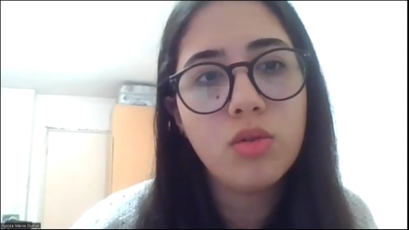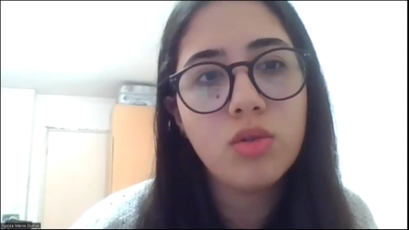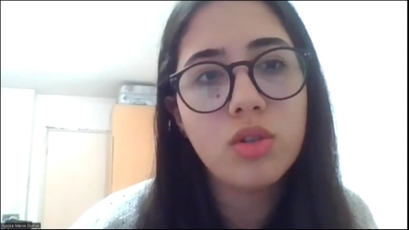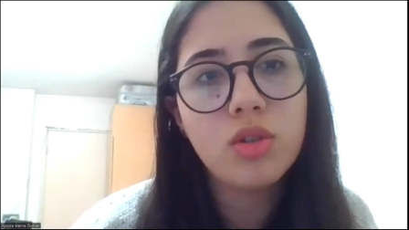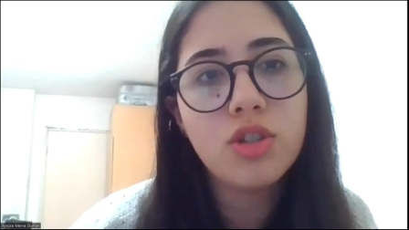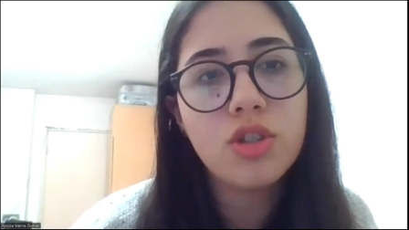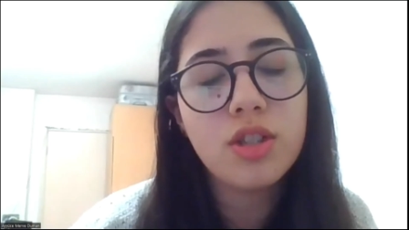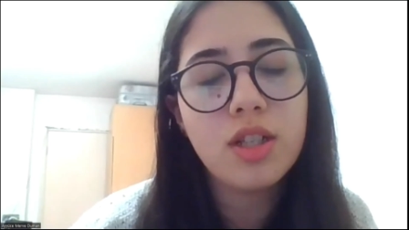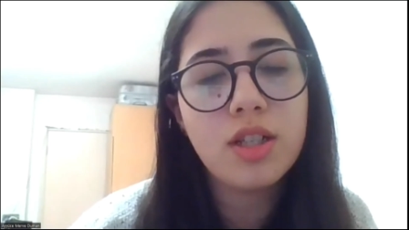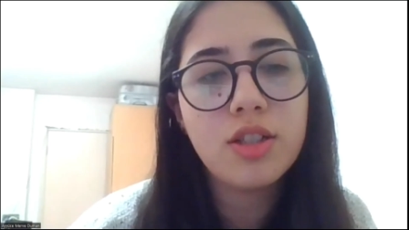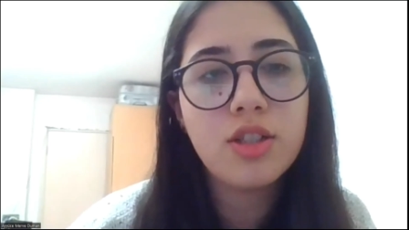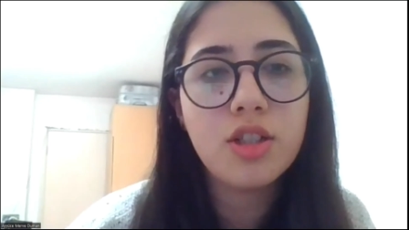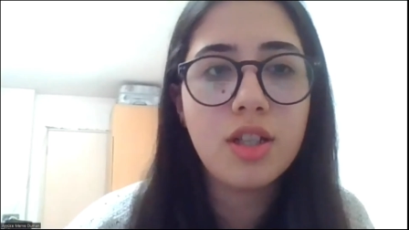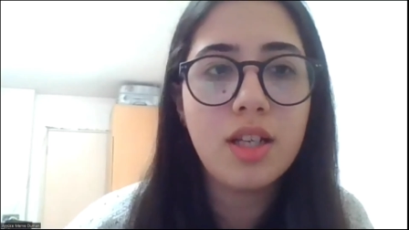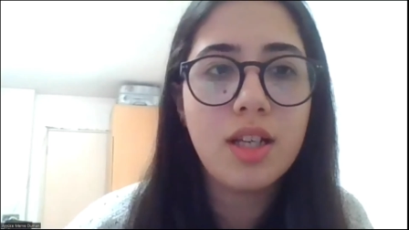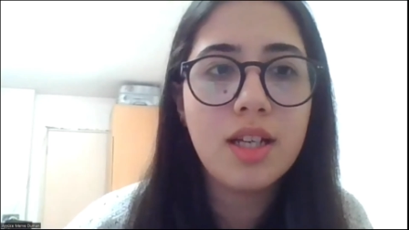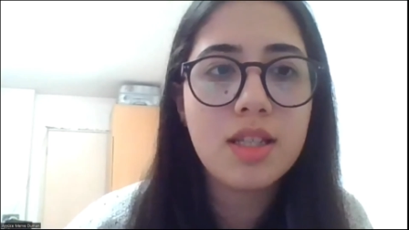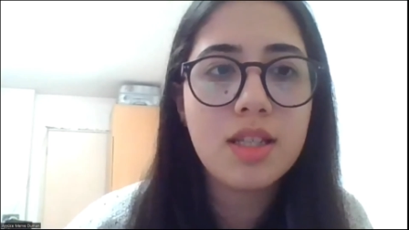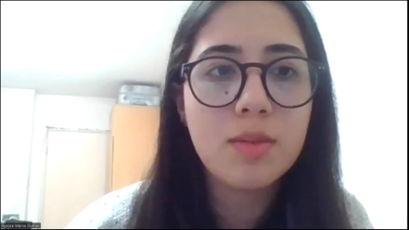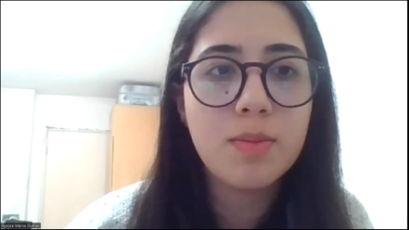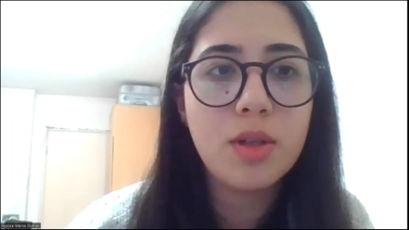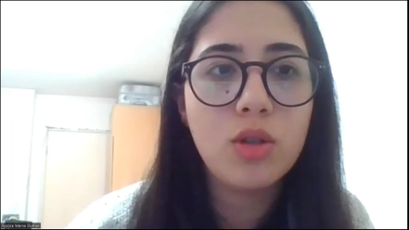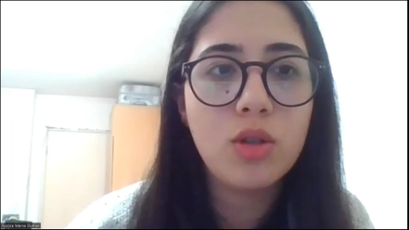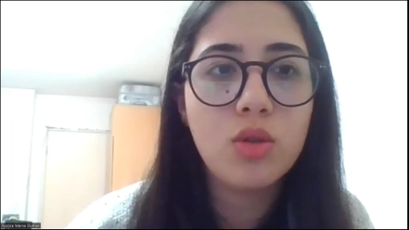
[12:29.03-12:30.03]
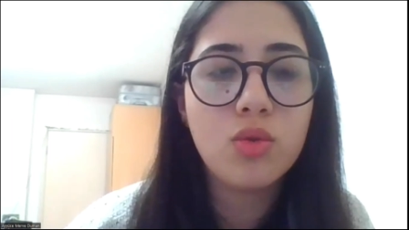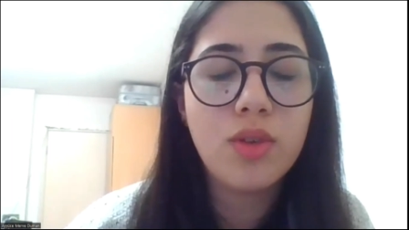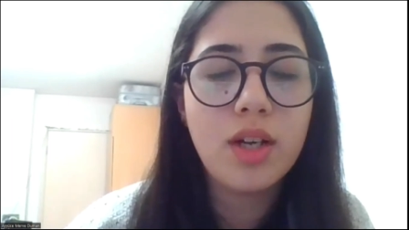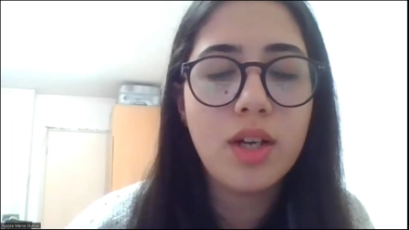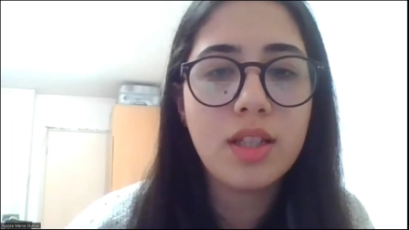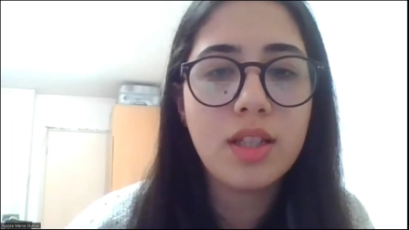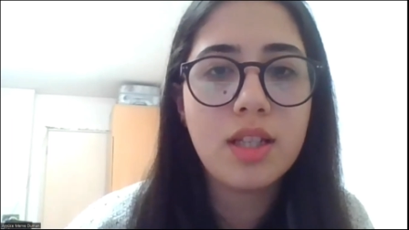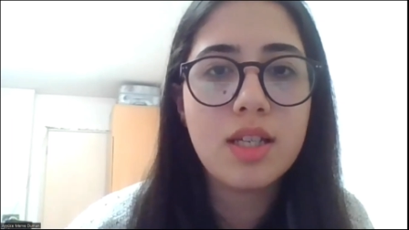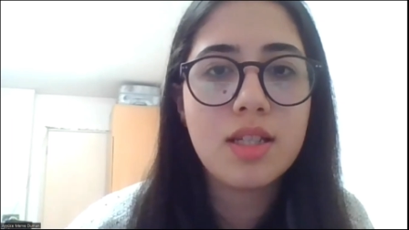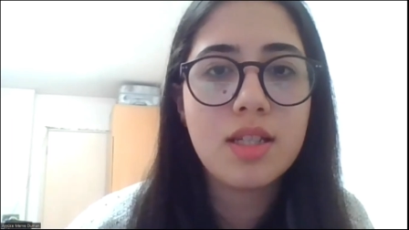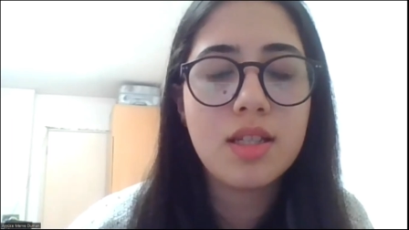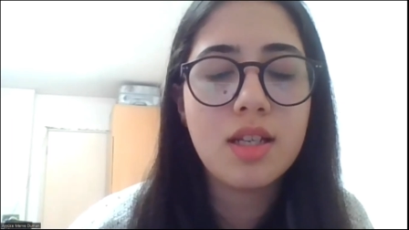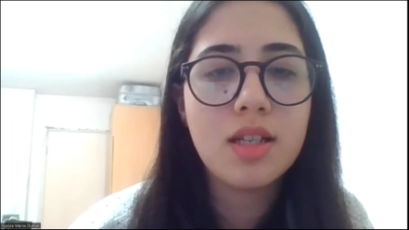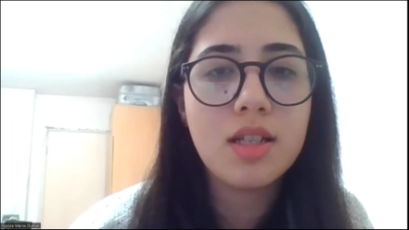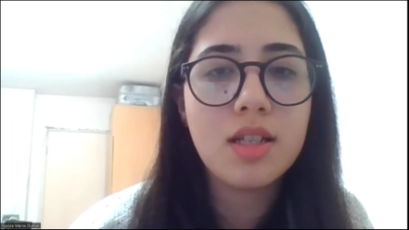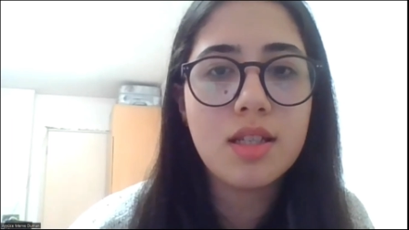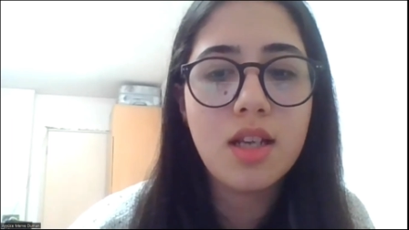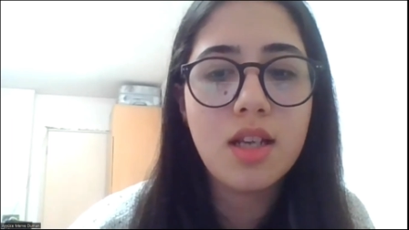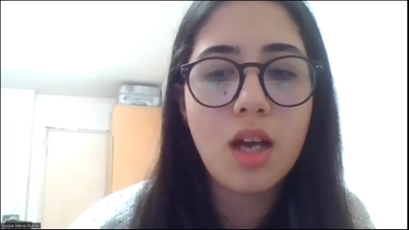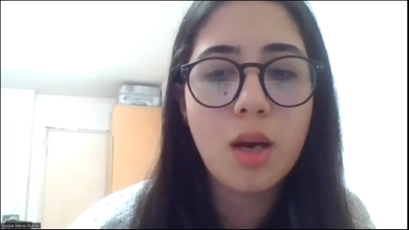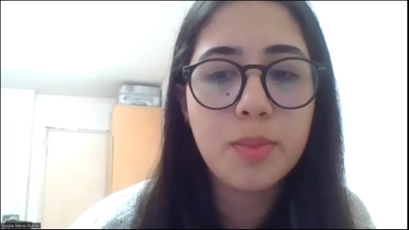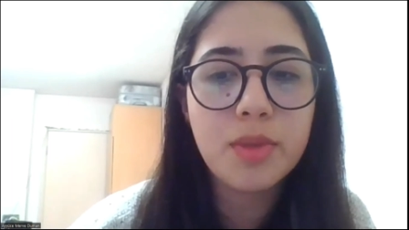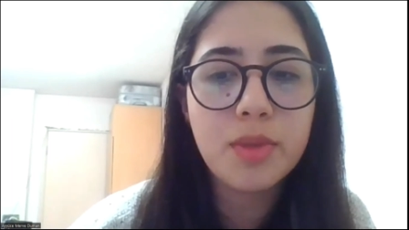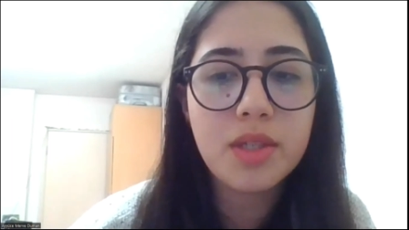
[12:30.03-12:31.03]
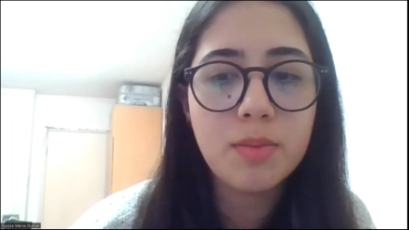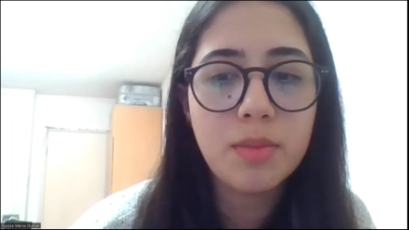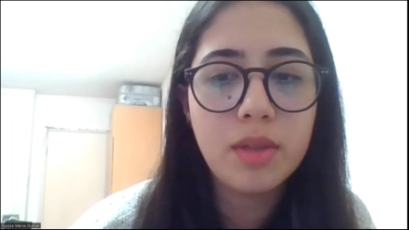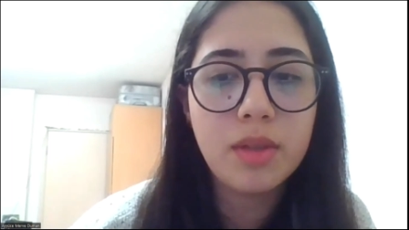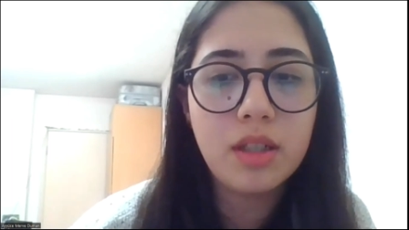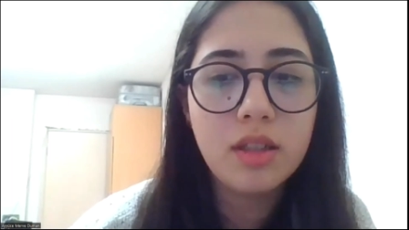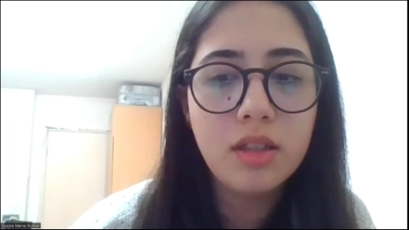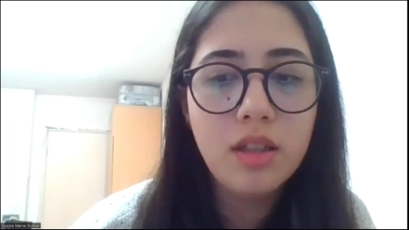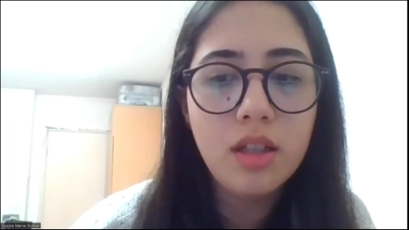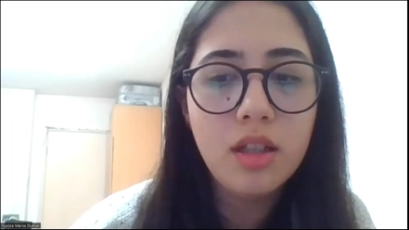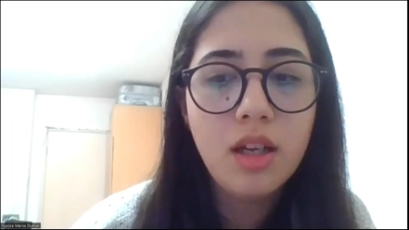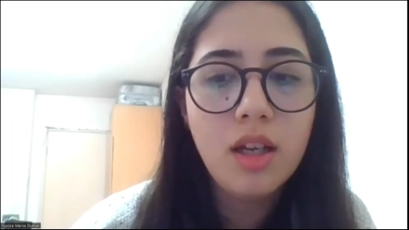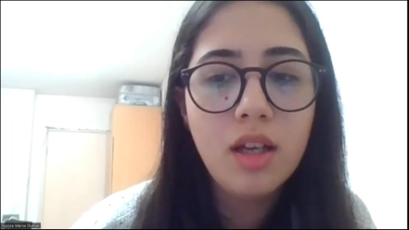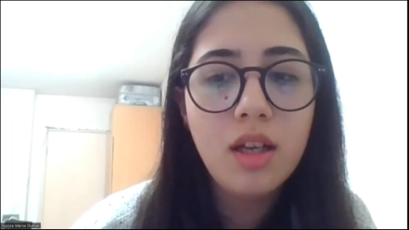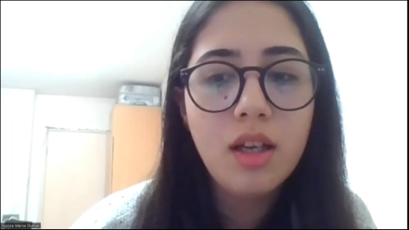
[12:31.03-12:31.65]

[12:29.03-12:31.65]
Onun için acele etmeyin. Lütfen testlerinizi yaptırmayın.